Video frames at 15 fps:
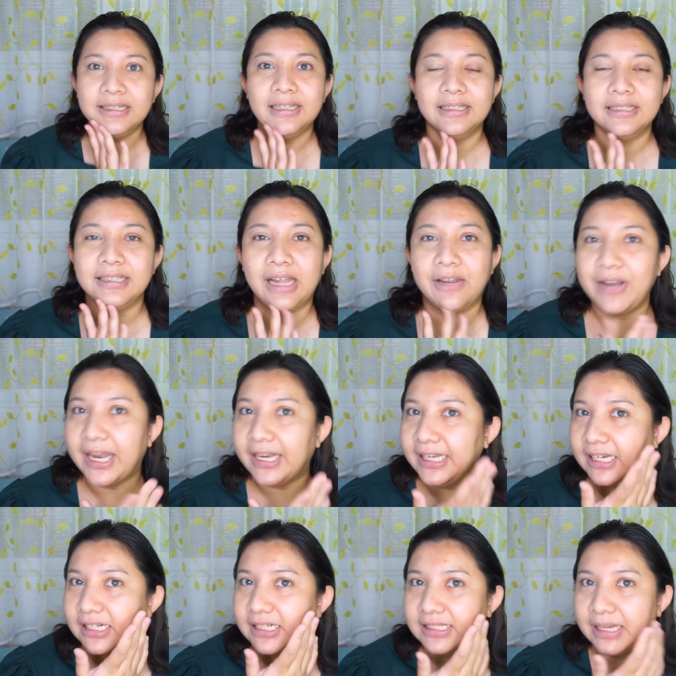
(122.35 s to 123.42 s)
แล้วด้านนี้
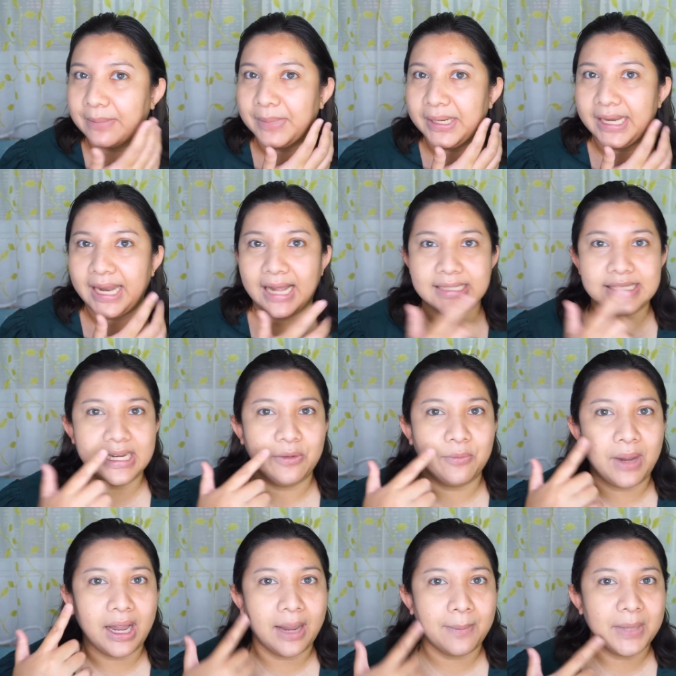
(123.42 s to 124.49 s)
ก็คือยังไม่ทาจะเห็น
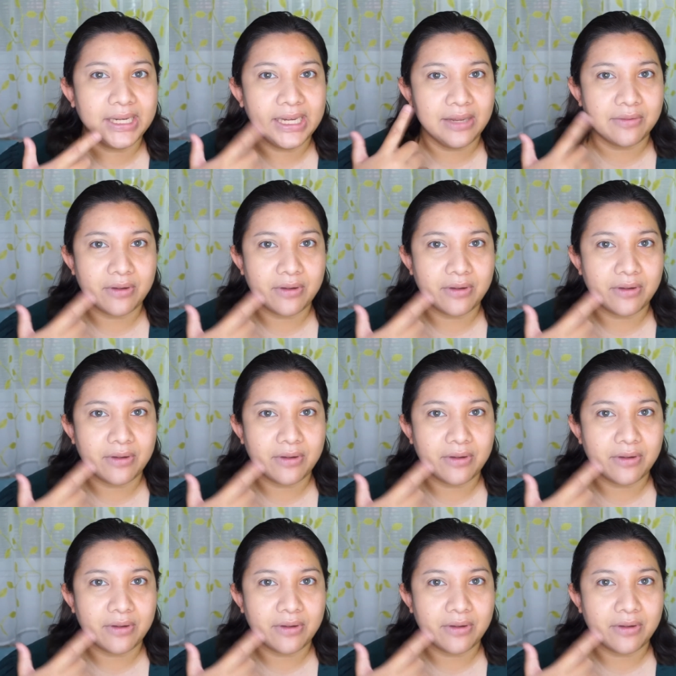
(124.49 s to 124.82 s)
ว่าเมื่อกี้เรา